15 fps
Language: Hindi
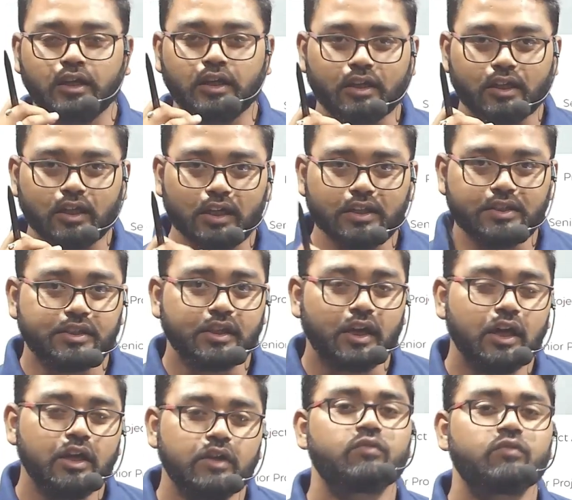एक
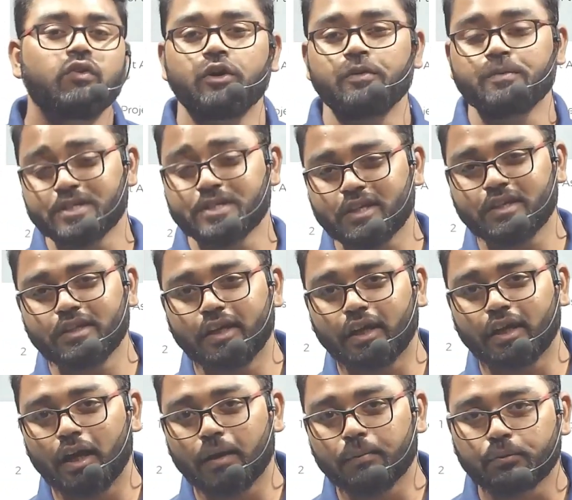अच्छा इन्फॉर्मेशन
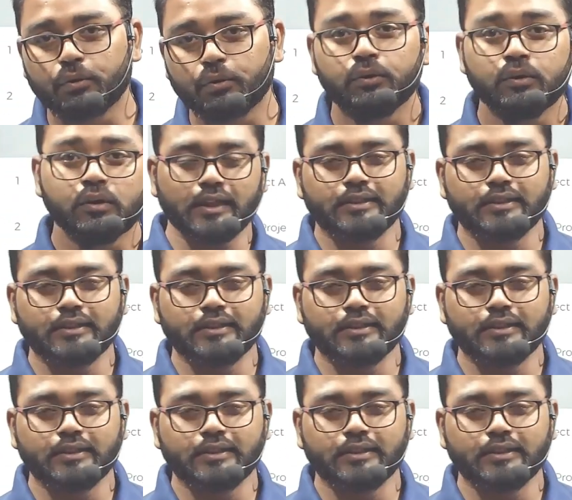देगा आपको